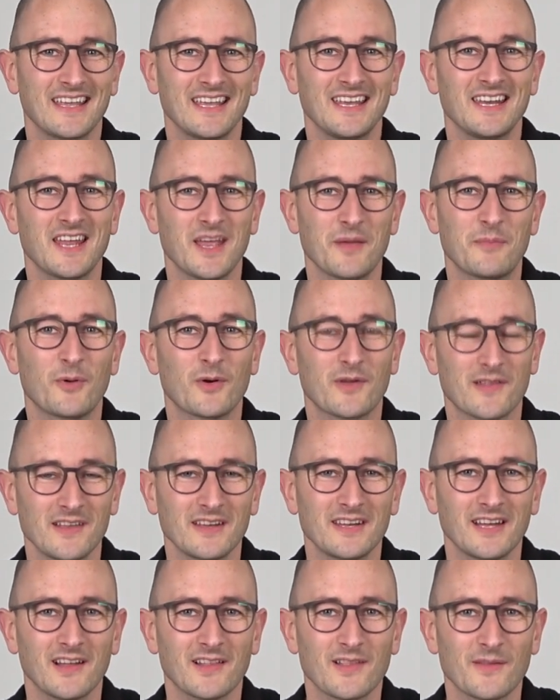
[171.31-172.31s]
gehen
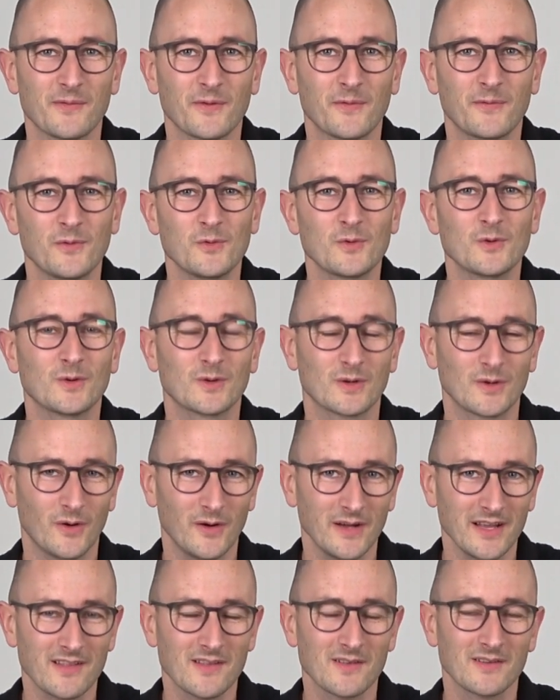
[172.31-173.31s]
Epoxidharzverfügungen
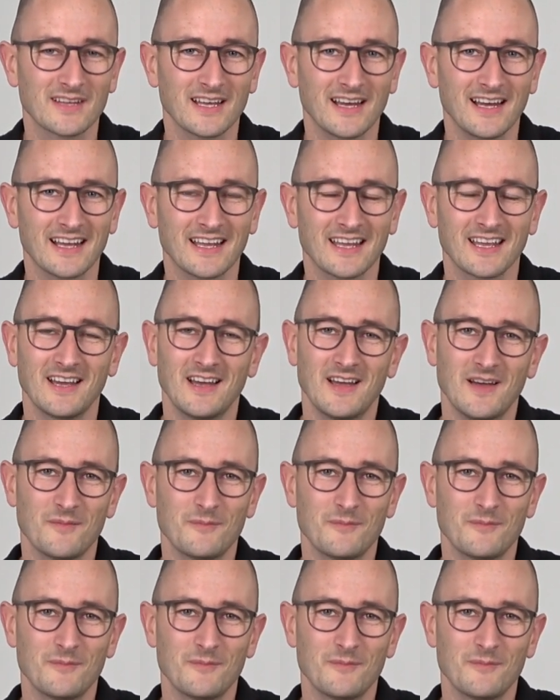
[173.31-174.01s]
heutzutage